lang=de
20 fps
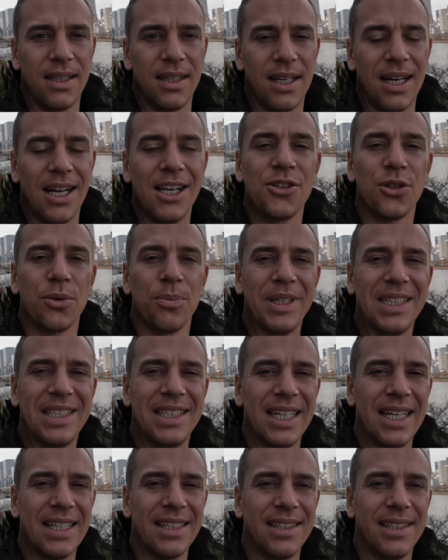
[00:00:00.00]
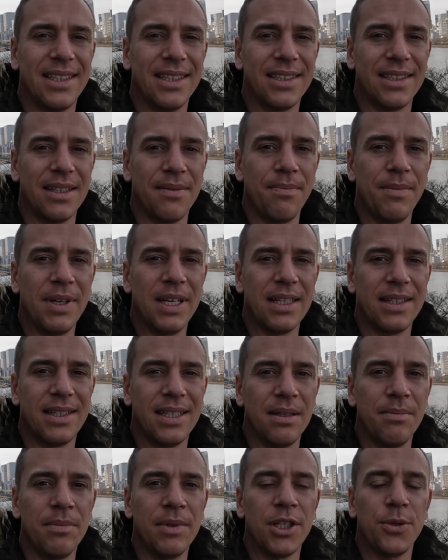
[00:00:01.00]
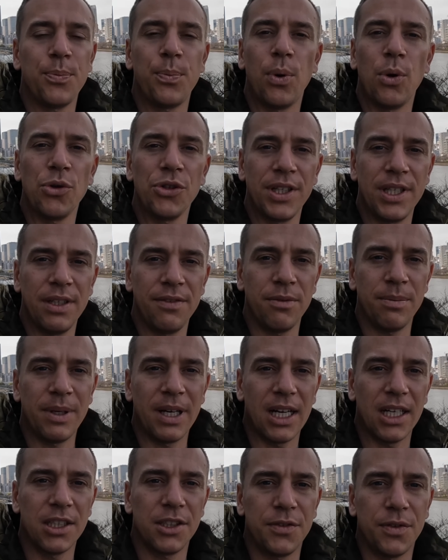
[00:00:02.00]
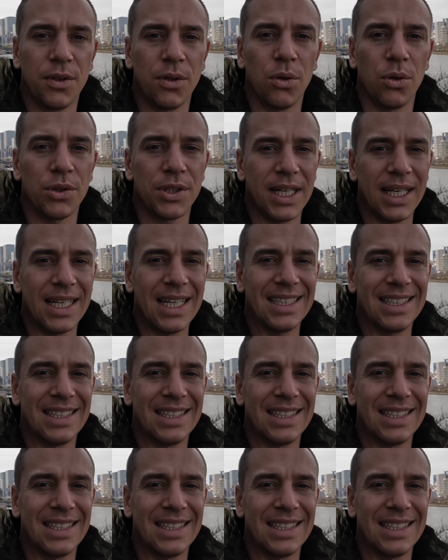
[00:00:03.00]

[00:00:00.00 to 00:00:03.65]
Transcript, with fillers: Also bis jetzt äh, sind wir ziemlich positiv überrascht von Osaka.